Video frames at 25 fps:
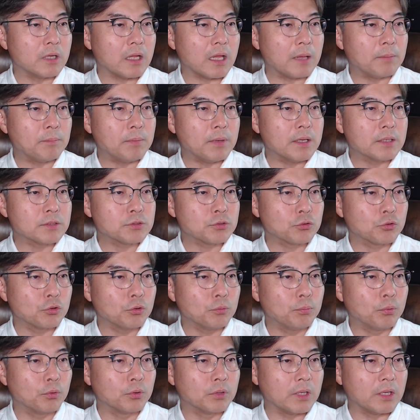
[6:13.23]
에베소로
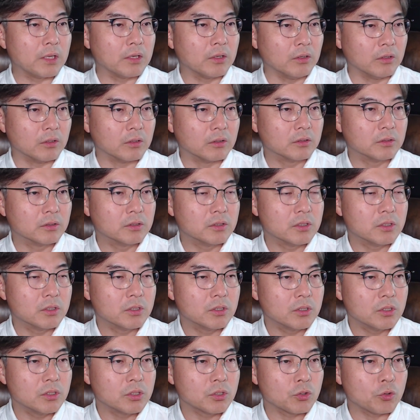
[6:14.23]
보내어
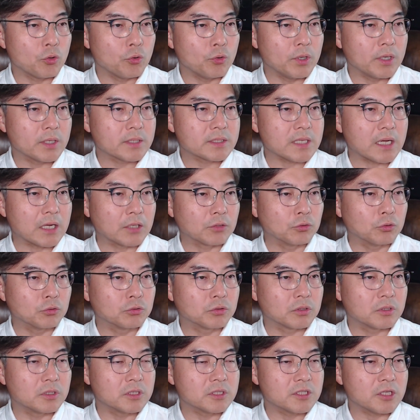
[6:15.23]
교회
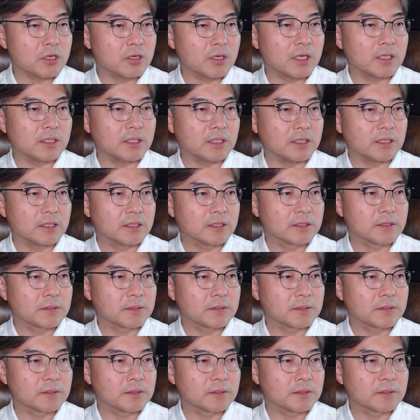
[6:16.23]
장로들을 청하니